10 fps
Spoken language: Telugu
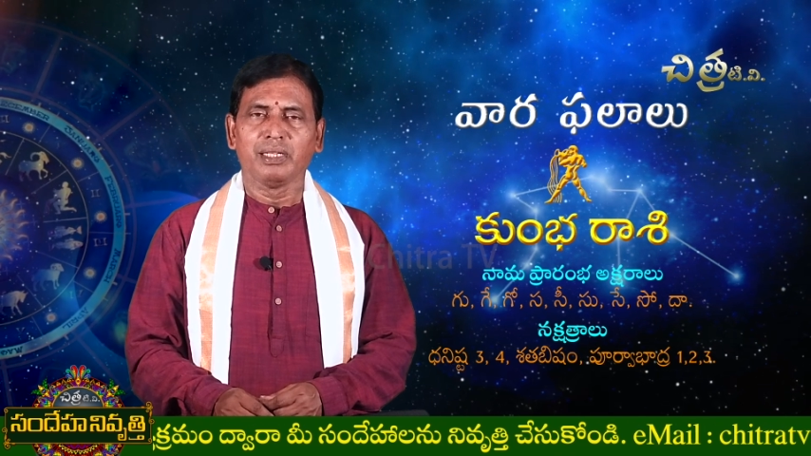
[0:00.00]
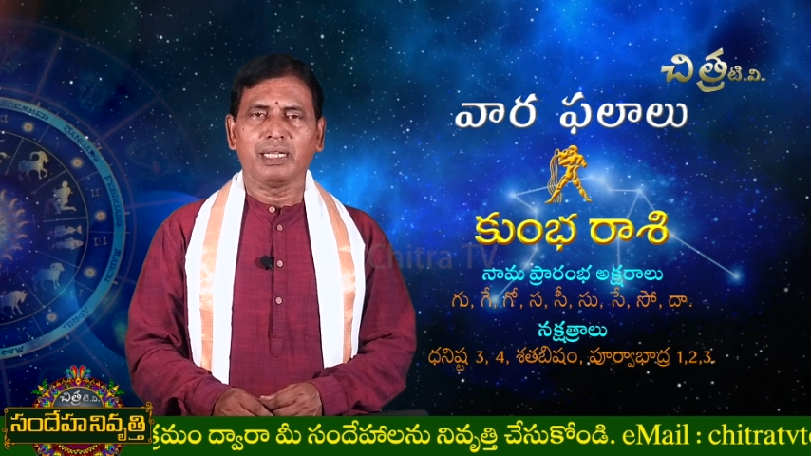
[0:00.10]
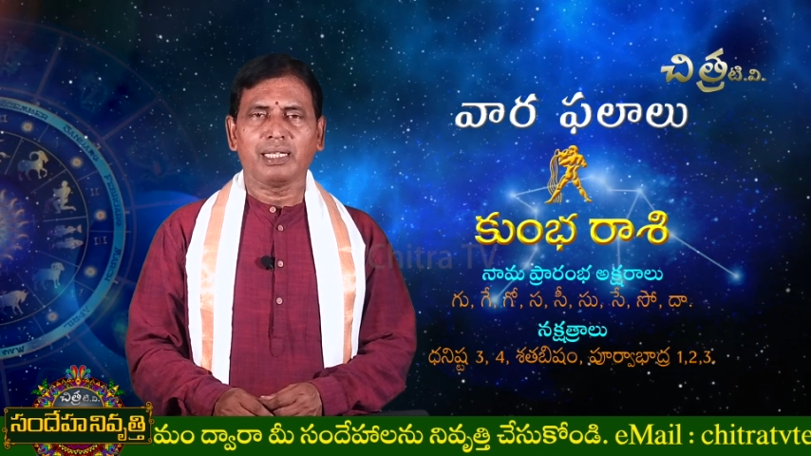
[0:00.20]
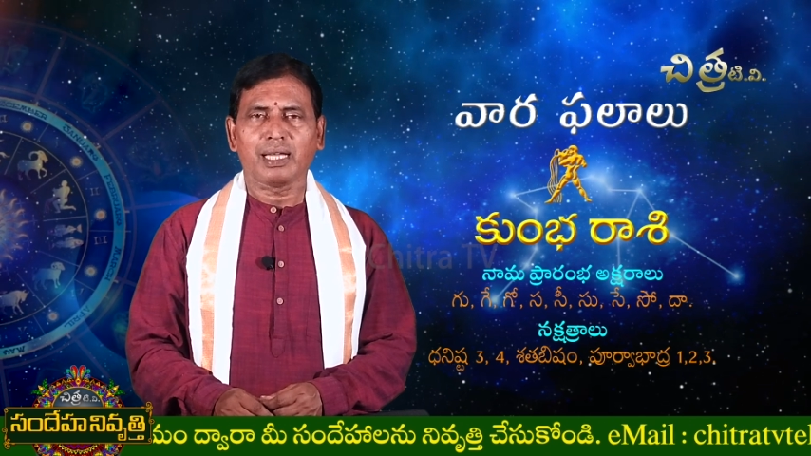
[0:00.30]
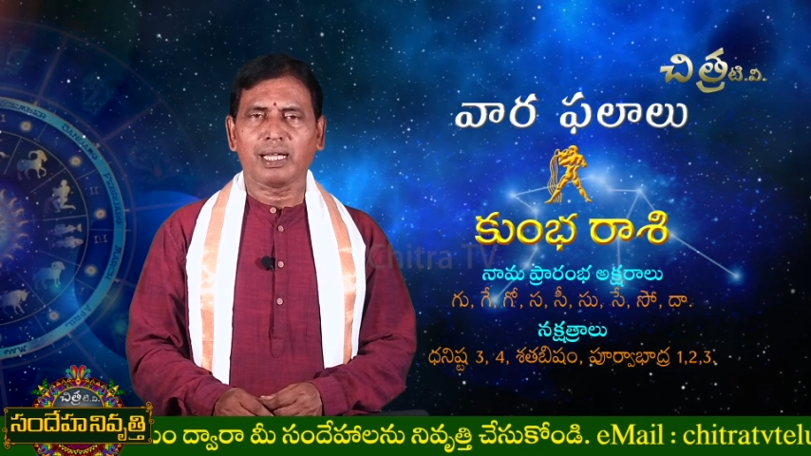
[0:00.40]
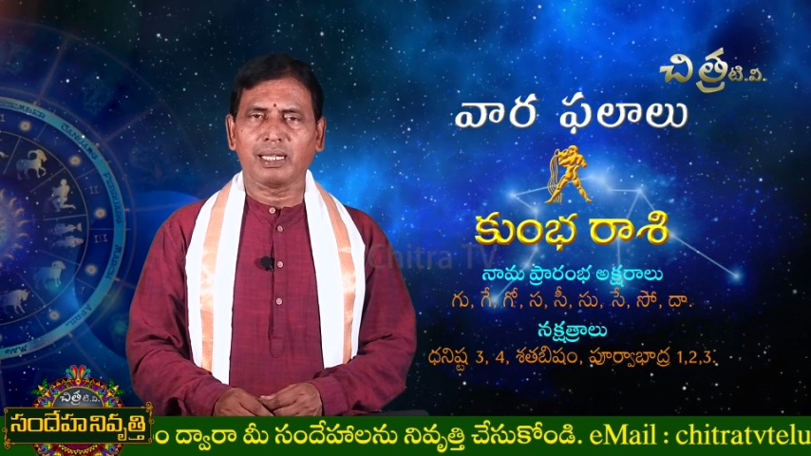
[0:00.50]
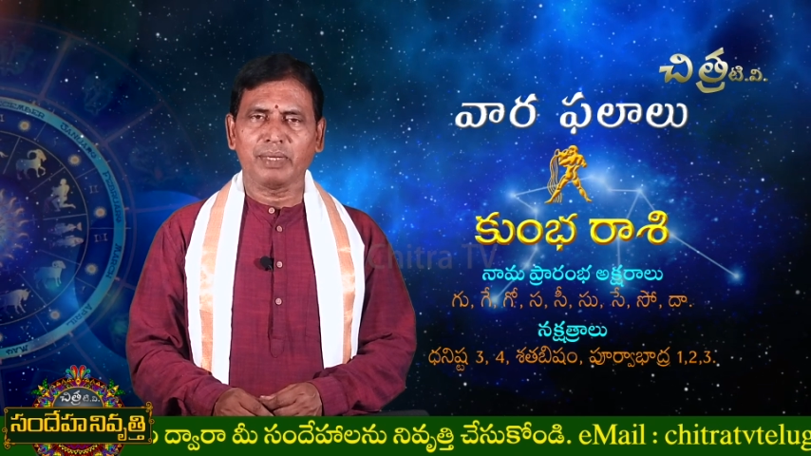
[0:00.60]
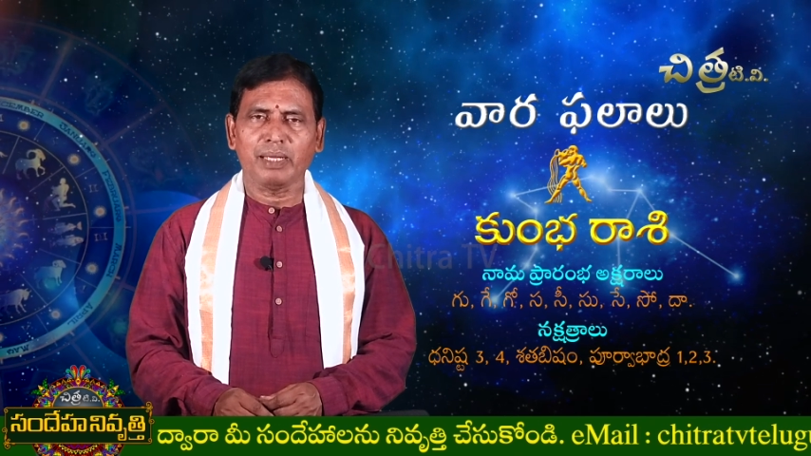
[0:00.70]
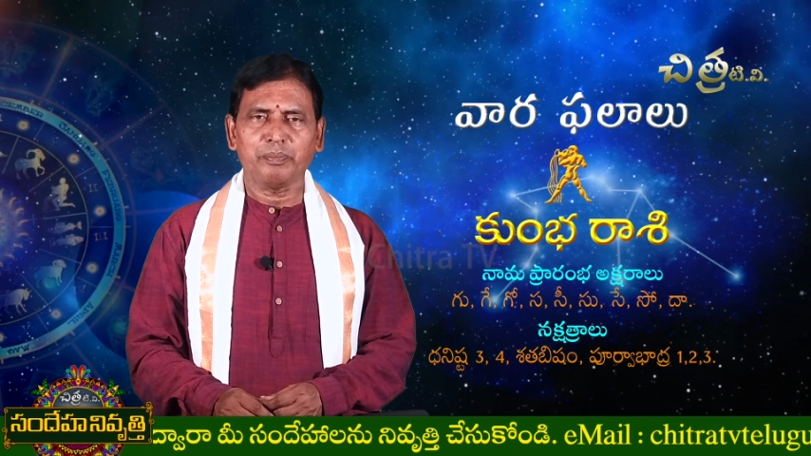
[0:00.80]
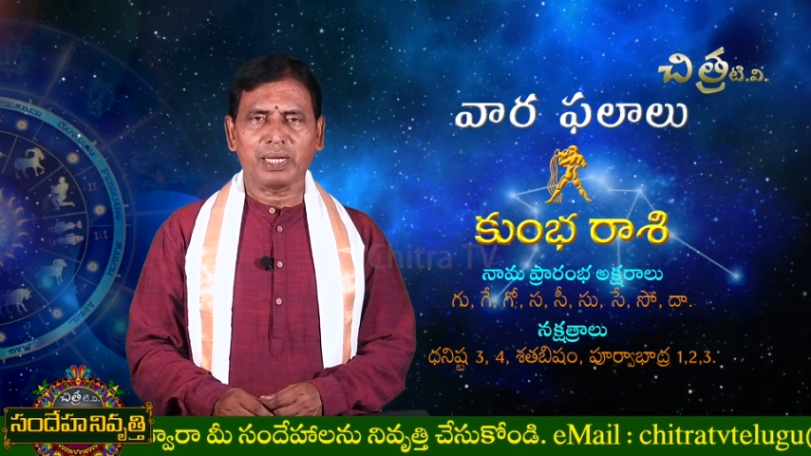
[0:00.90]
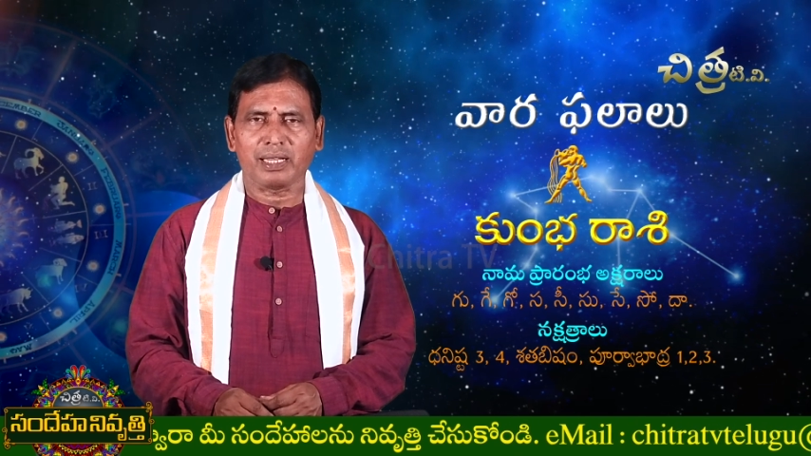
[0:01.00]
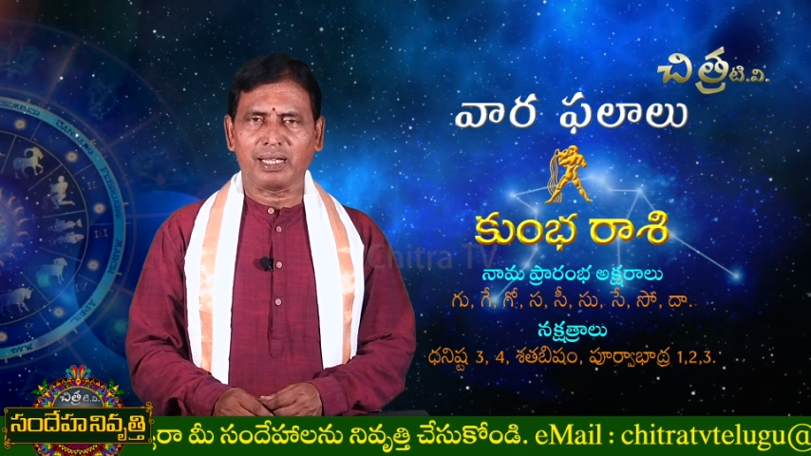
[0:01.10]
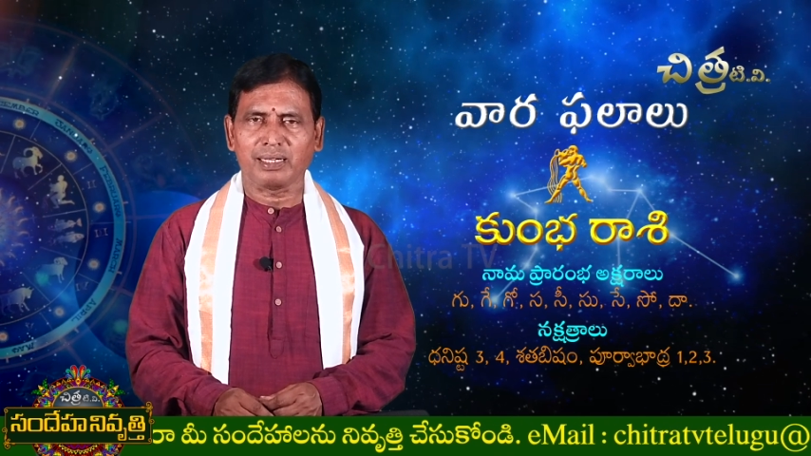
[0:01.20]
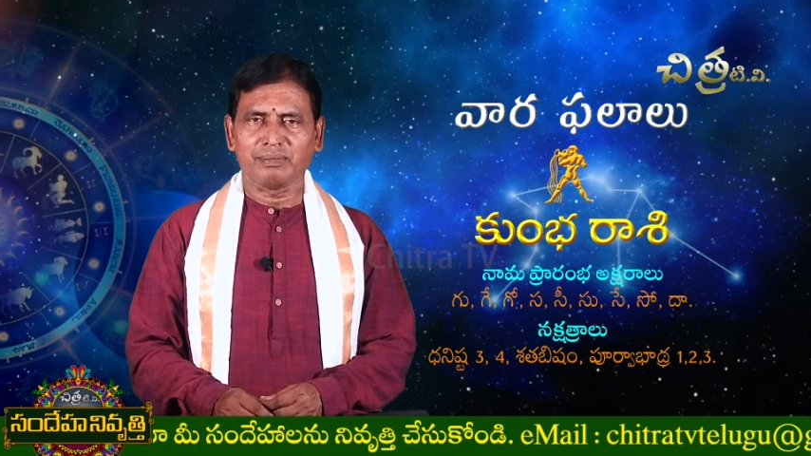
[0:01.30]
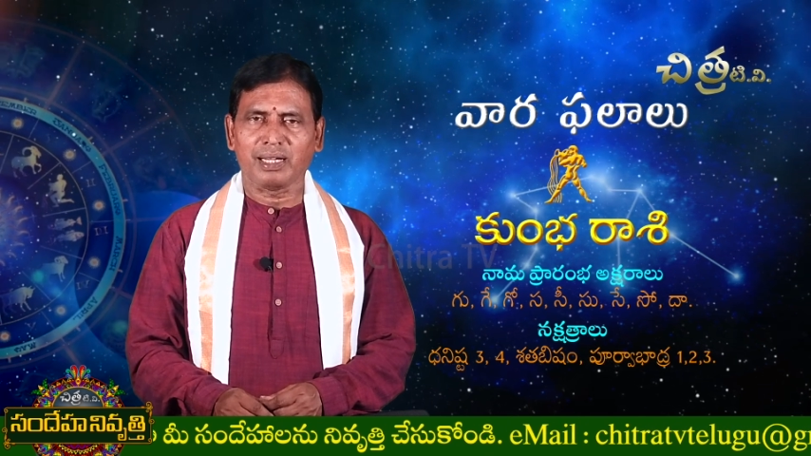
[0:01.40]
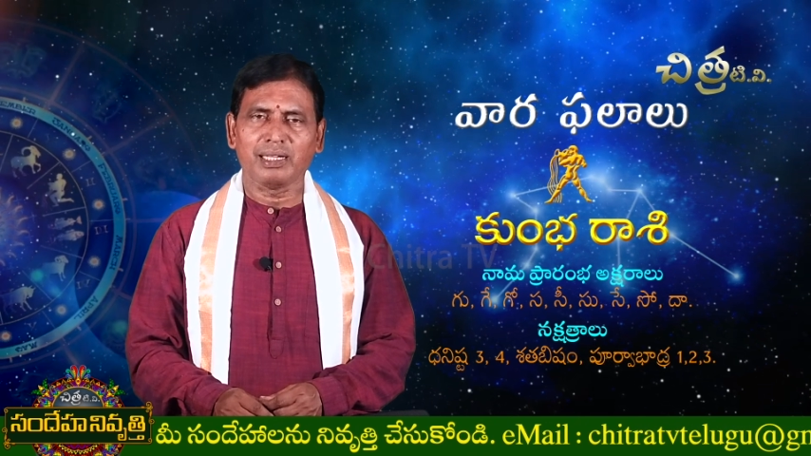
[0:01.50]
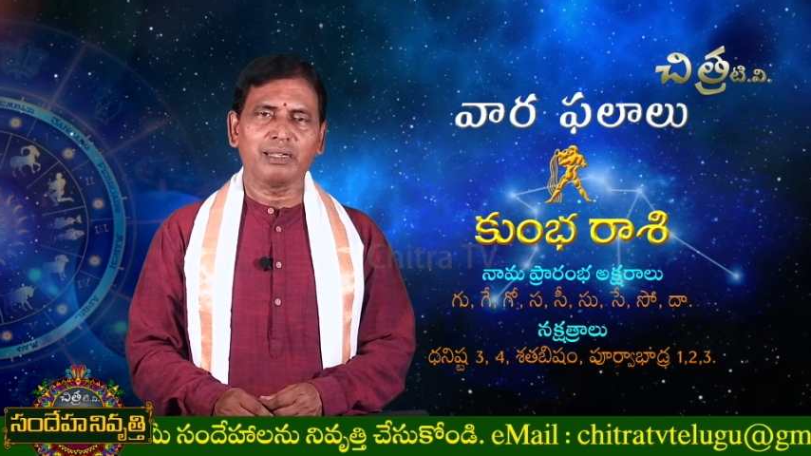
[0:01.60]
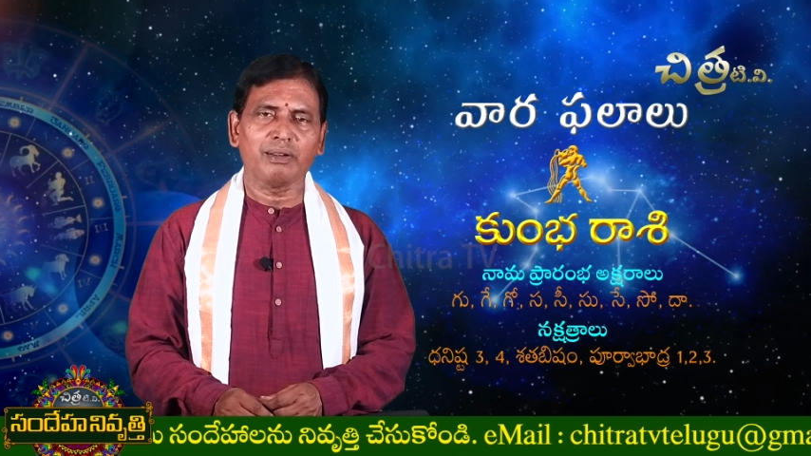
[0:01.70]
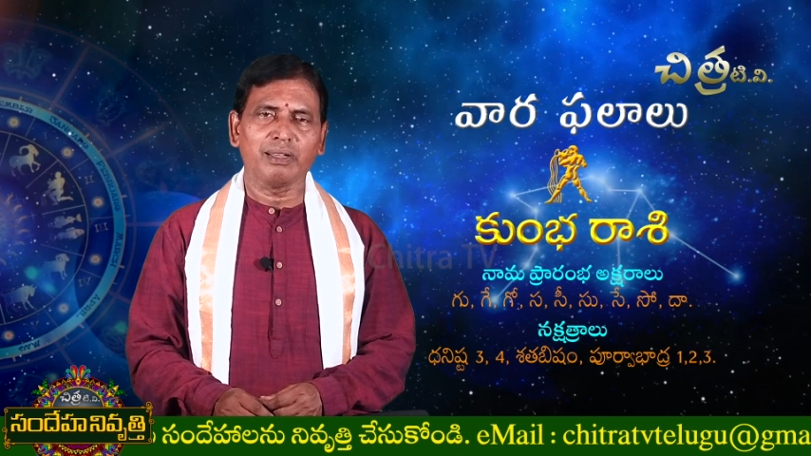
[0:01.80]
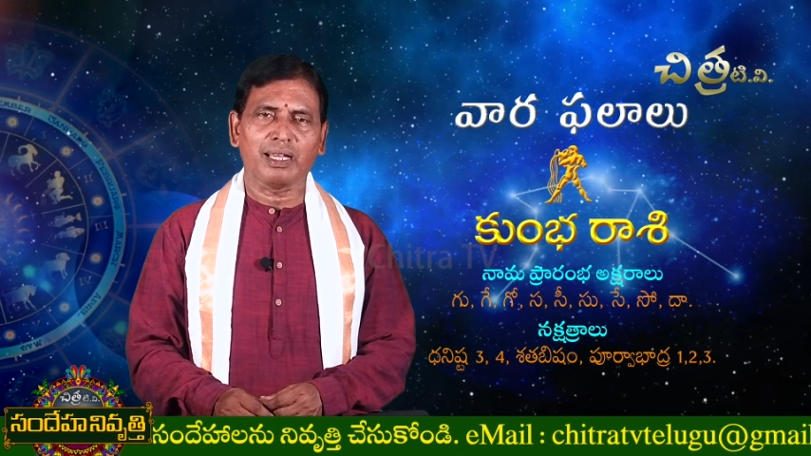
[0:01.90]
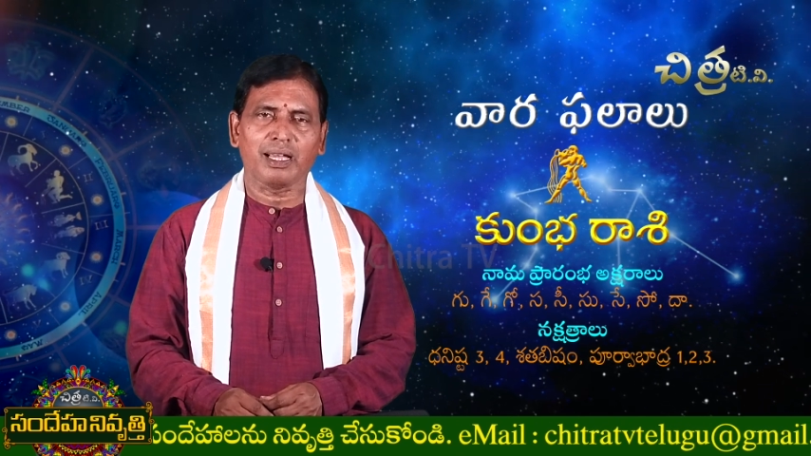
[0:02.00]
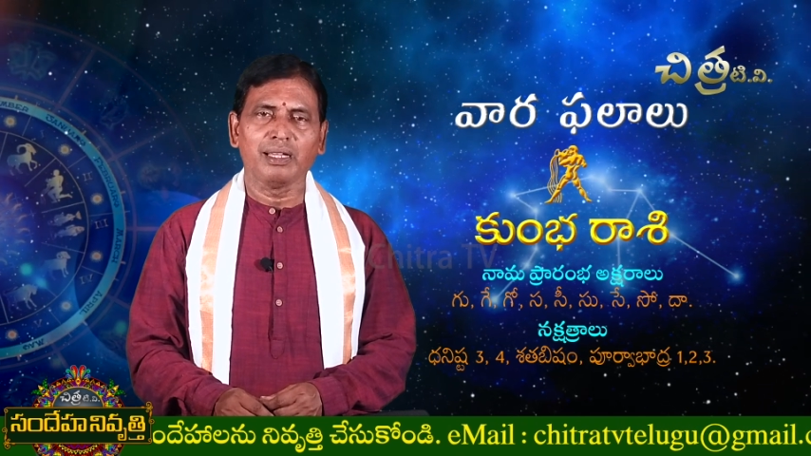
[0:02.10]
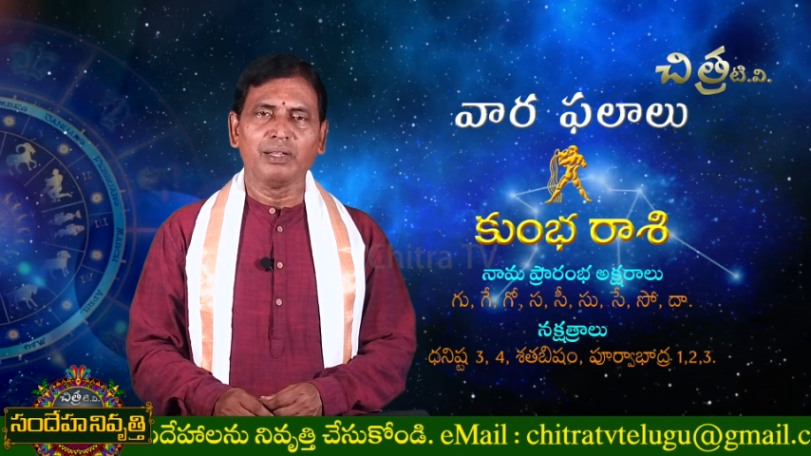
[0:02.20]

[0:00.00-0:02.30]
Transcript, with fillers: నిదానమే ప్రధానం అన్నట్లుగా